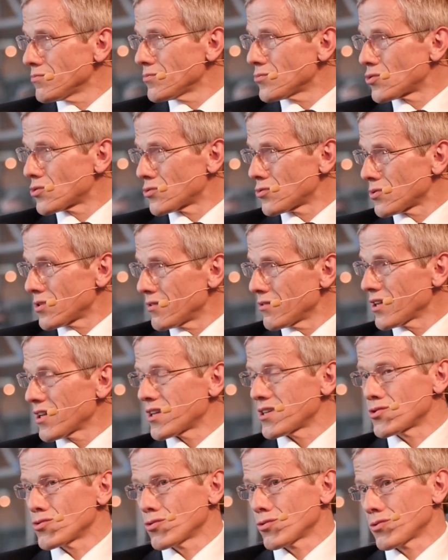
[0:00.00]
Ce sont des vraies
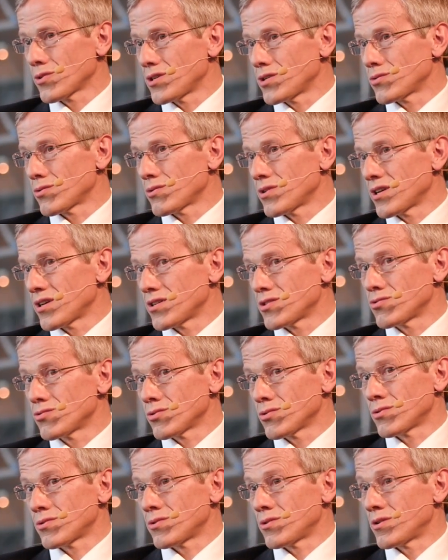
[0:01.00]
questions qui sont des
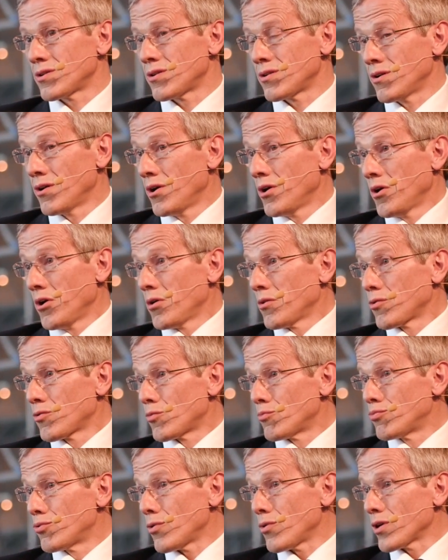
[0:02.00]
questions
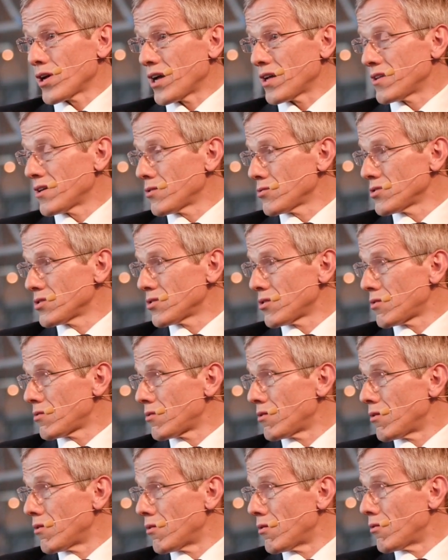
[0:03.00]
qu'on peut regarder en
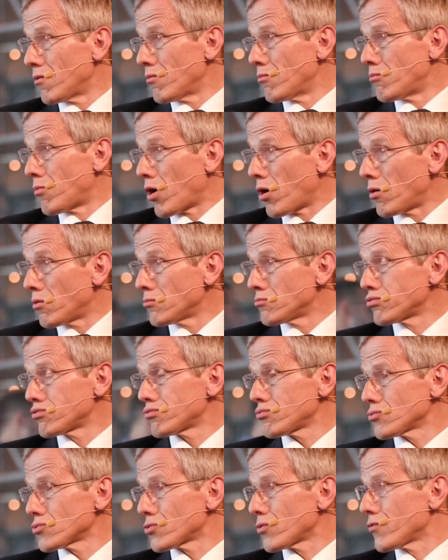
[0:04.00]
disant euh, bah,
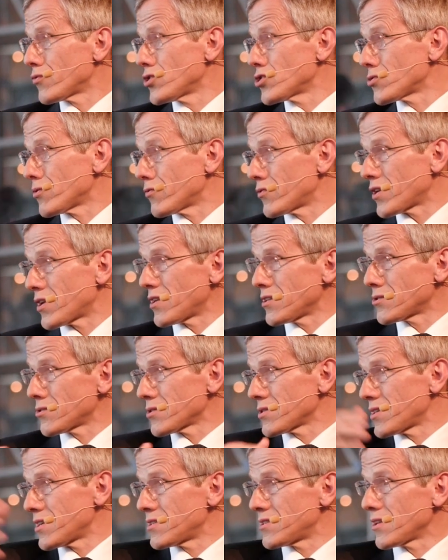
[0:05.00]
on s'en fiche en fait,
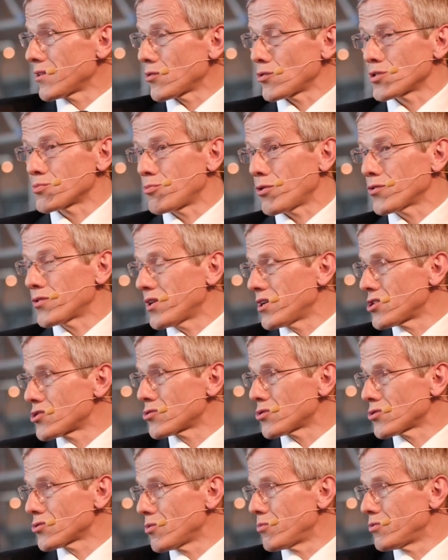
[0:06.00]
l'essentiel c'est de transporter les
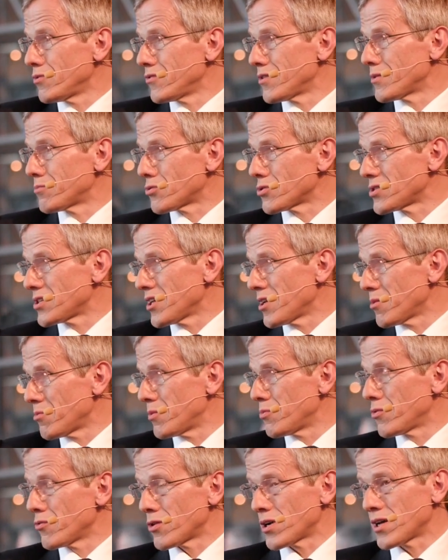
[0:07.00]
choses le plus vite
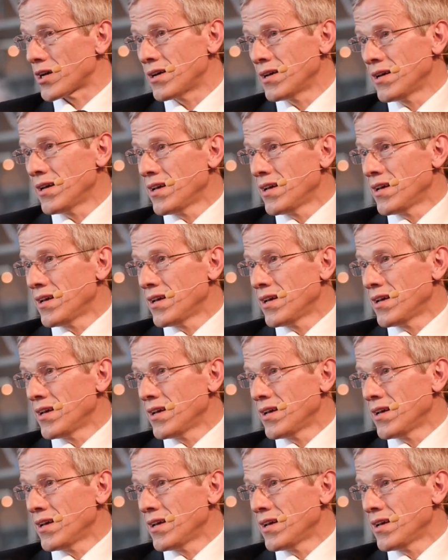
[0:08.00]
possible et puis voilà.